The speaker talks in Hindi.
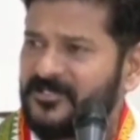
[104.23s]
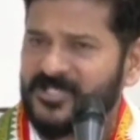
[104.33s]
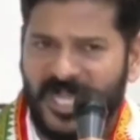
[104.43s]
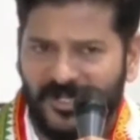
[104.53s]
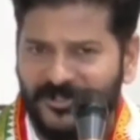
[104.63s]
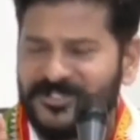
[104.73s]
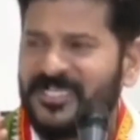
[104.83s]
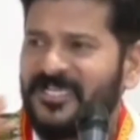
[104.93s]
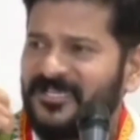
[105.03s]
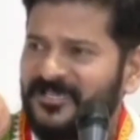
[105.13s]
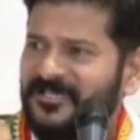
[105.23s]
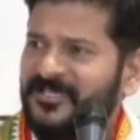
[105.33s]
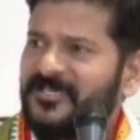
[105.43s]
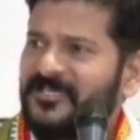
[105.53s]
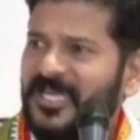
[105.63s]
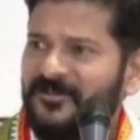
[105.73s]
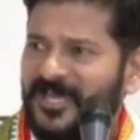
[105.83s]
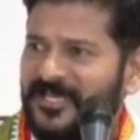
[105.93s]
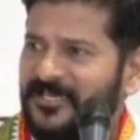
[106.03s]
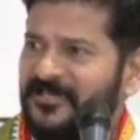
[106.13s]
सालों से
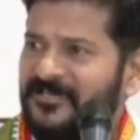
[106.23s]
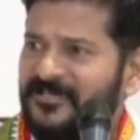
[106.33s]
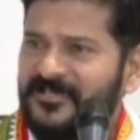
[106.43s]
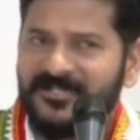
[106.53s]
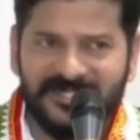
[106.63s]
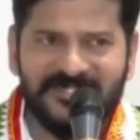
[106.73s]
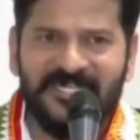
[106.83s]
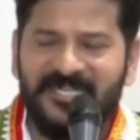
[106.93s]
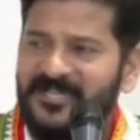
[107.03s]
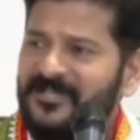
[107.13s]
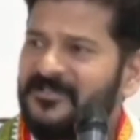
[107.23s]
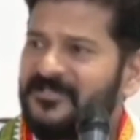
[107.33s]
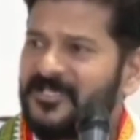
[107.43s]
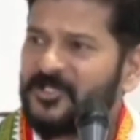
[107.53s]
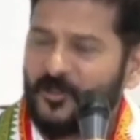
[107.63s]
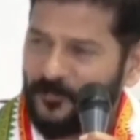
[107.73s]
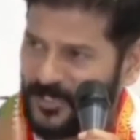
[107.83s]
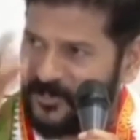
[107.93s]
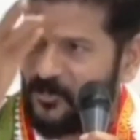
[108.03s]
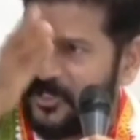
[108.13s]
लड़वा रहे किस लिए
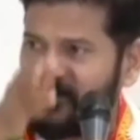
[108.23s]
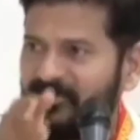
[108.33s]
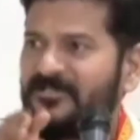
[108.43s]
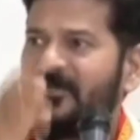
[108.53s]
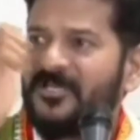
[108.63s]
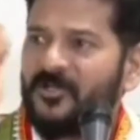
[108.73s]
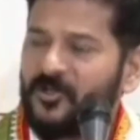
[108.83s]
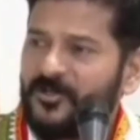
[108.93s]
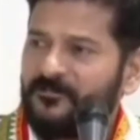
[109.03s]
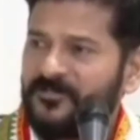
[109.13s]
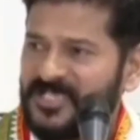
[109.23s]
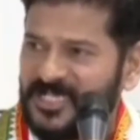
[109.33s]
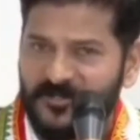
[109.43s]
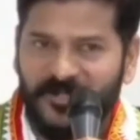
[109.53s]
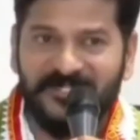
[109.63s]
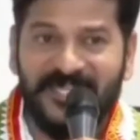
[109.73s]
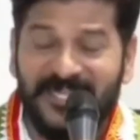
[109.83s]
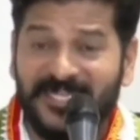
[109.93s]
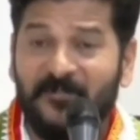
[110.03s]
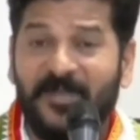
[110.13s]
सुप्रीम कोर्ट जजमेंट
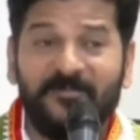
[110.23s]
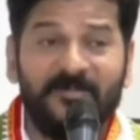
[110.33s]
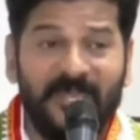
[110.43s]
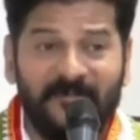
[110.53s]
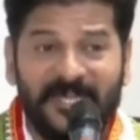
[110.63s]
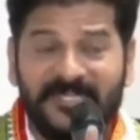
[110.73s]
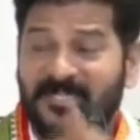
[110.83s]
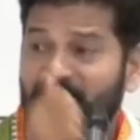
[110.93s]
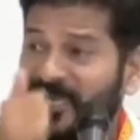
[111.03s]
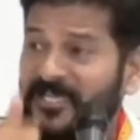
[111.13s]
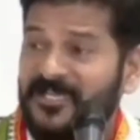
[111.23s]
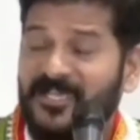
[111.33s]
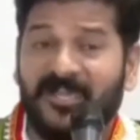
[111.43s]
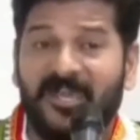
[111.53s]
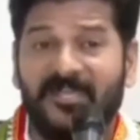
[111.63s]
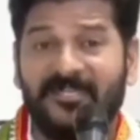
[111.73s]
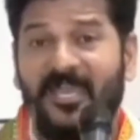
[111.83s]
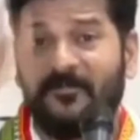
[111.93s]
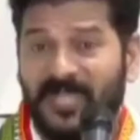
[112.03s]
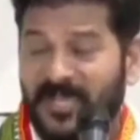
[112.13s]
देने के बाद भी हमारे असद भाई ने ये कहा कि
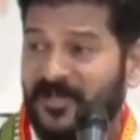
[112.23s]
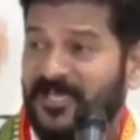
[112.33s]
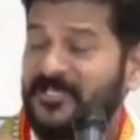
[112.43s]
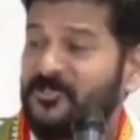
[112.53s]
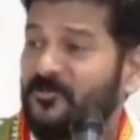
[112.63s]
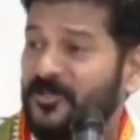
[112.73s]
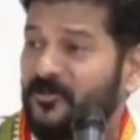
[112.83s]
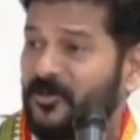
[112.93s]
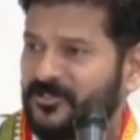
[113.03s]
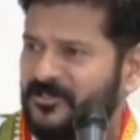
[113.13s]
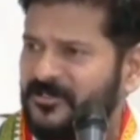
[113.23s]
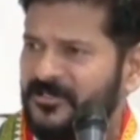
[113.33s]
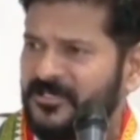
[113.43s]
हम नहीं मान रहे सुप्रीम कोर्ट को